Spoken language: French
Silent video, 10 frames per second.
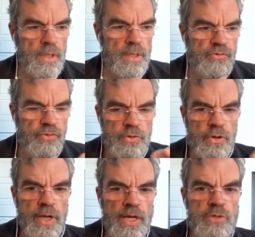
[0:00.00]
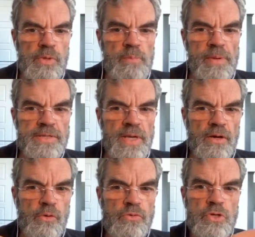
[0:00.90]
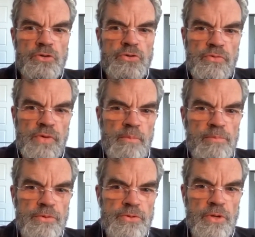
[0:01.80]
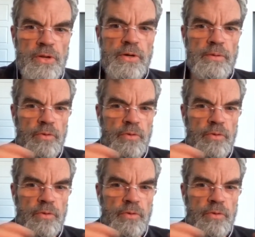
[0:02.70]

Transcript: qui font que quand je me déplace à gauche, le son vient plus de là.